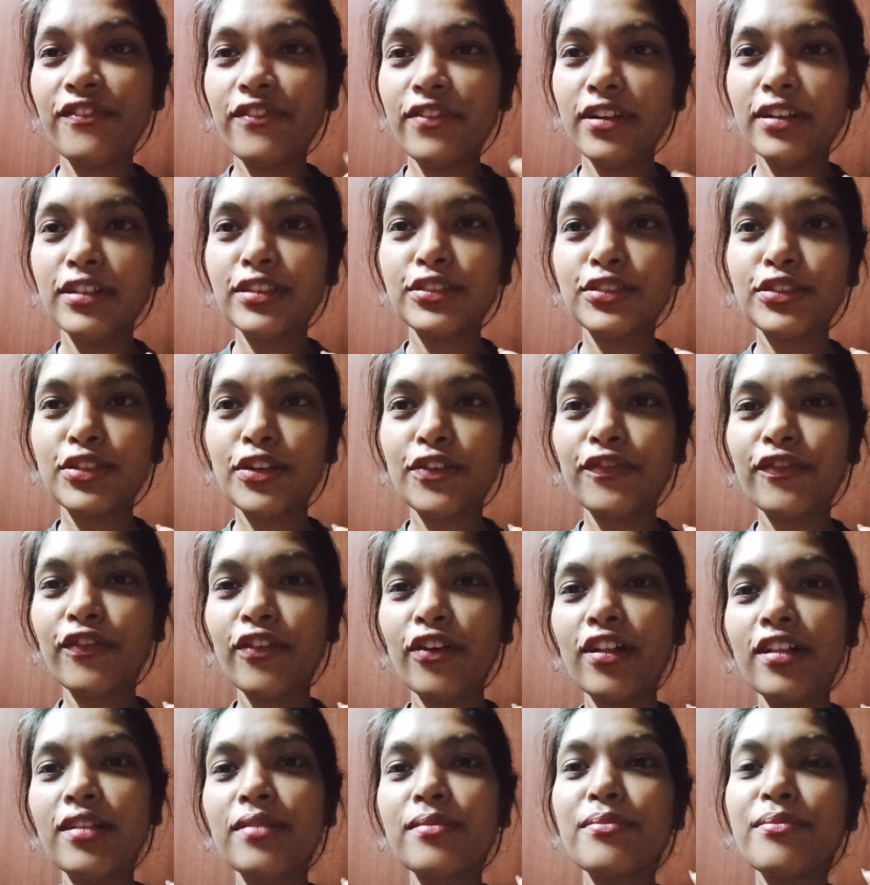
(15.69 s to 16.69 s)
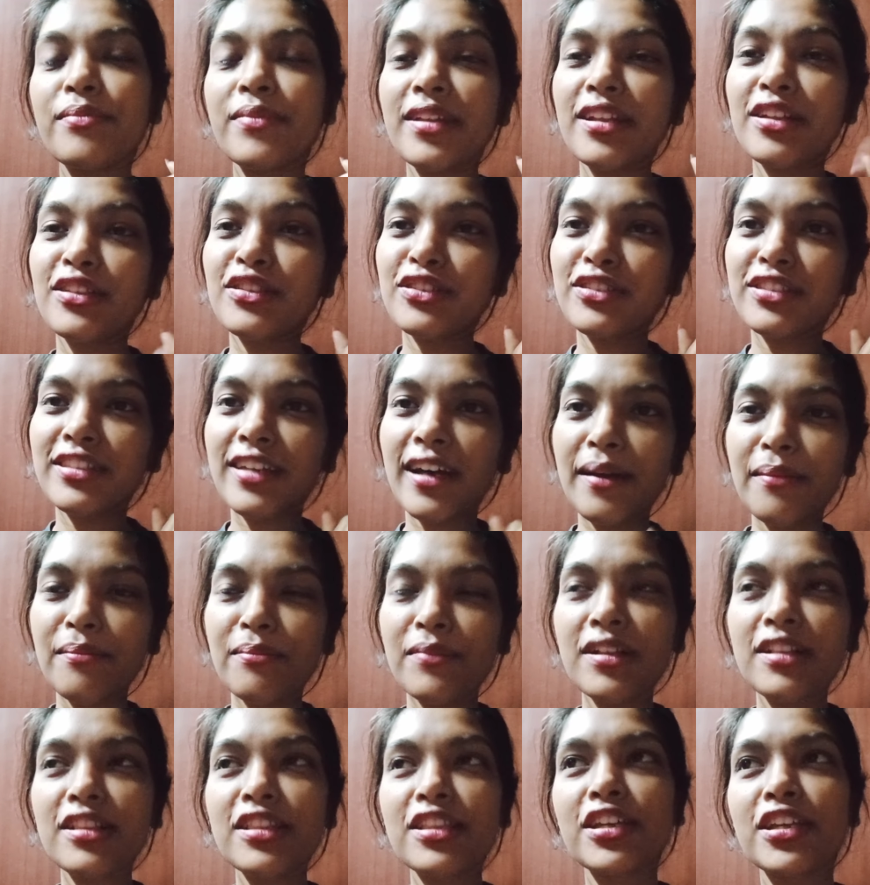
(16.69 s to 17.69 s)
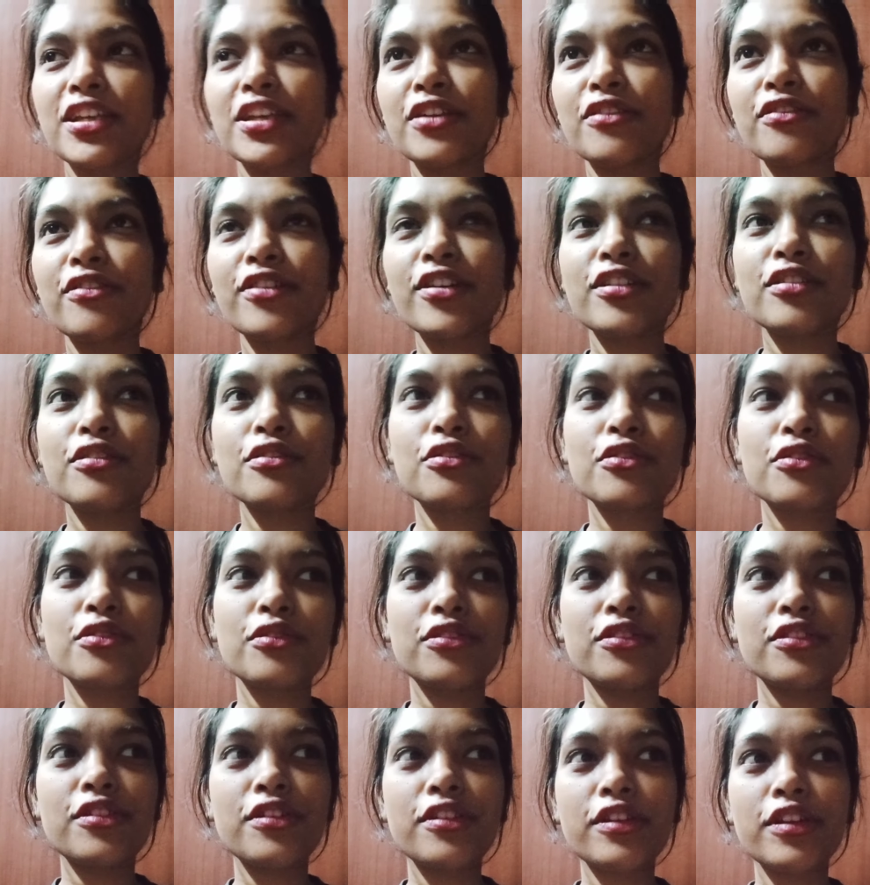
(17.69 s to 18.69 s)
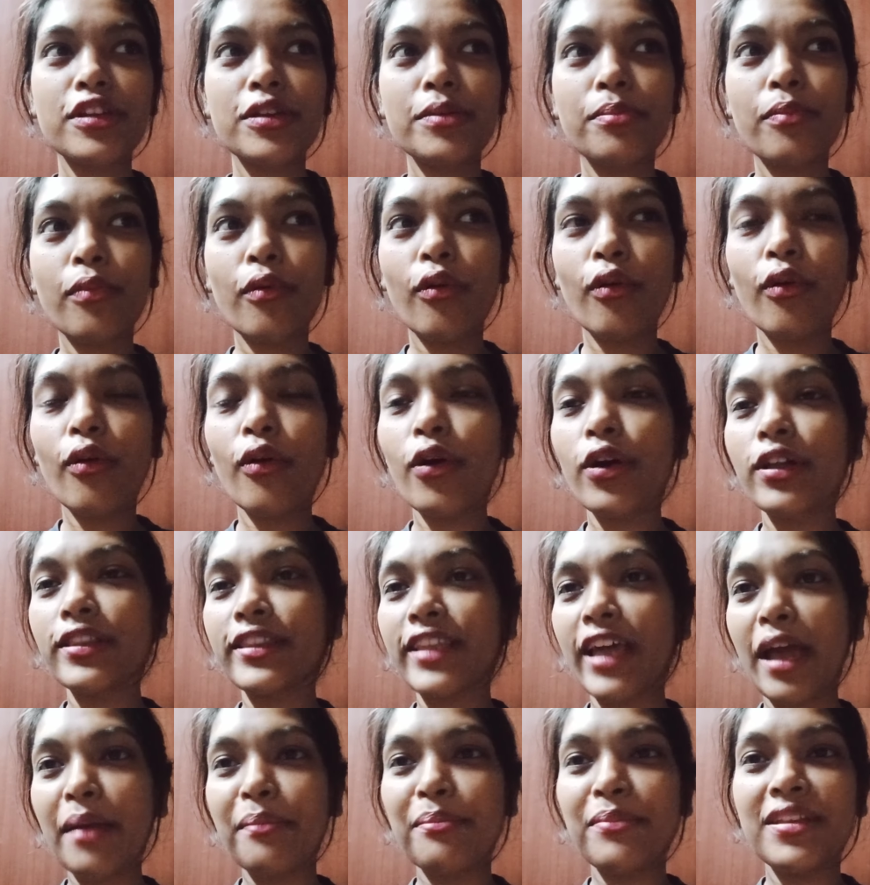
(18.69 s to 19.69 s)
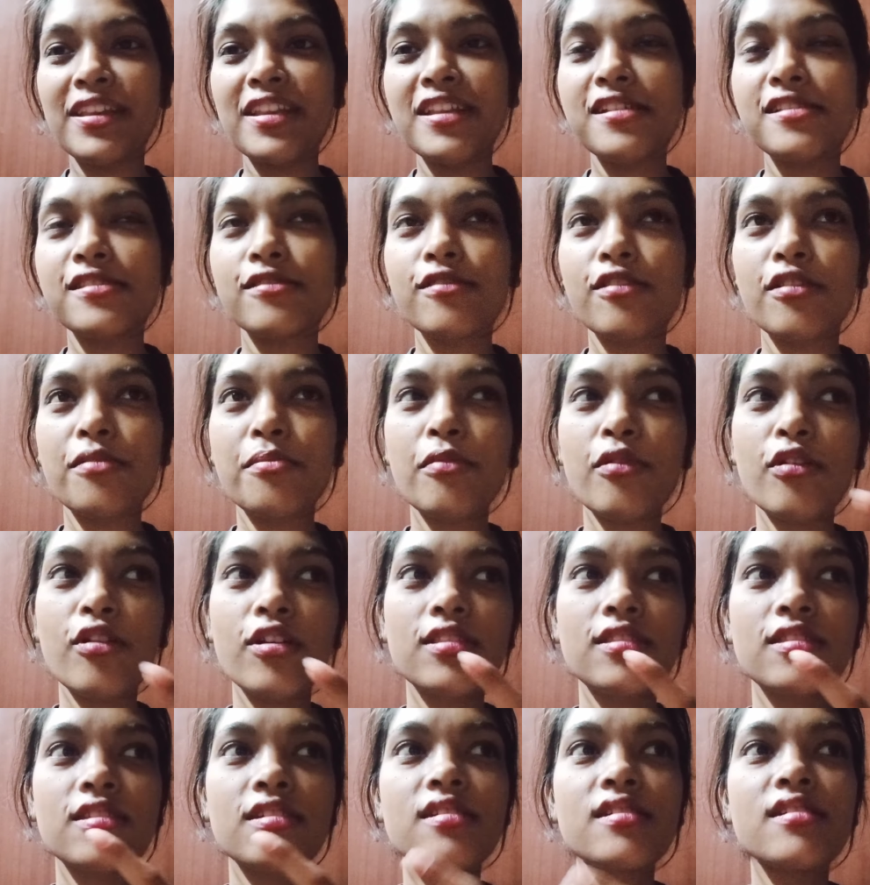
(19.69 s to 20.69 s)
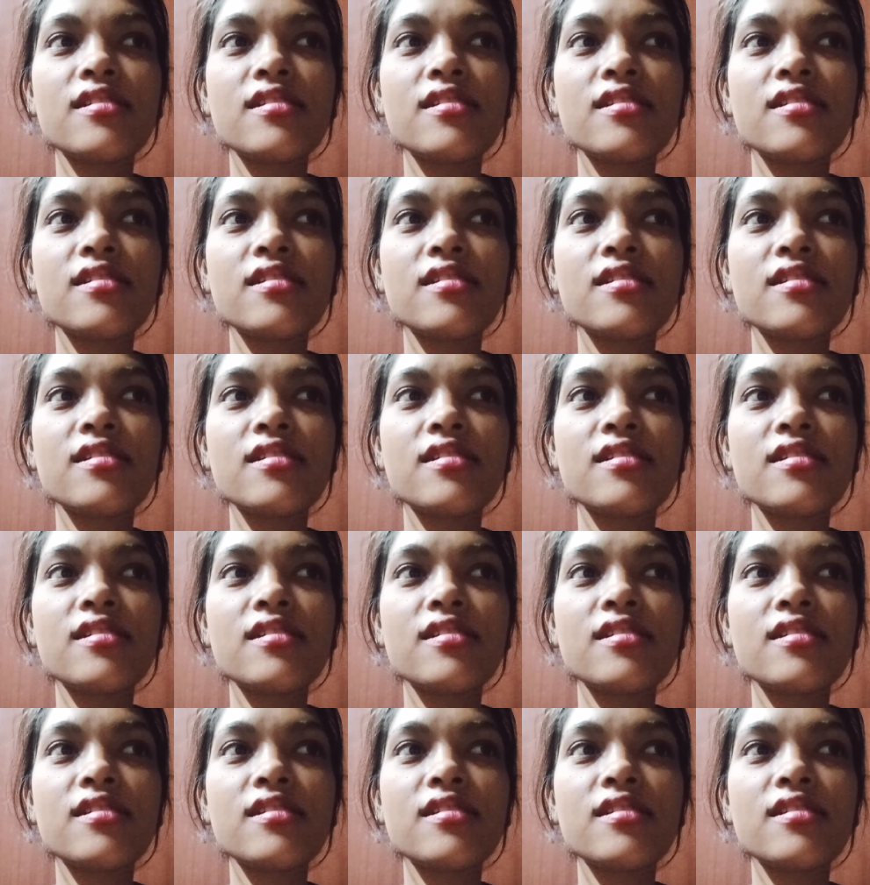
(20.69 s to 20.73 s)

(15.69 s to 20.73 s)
फर्स्ट ऑफ ऑल मेरा जो थंबनेल देखे होंगे तो उसको देख के बहुत हैप्पीनेस और बहुत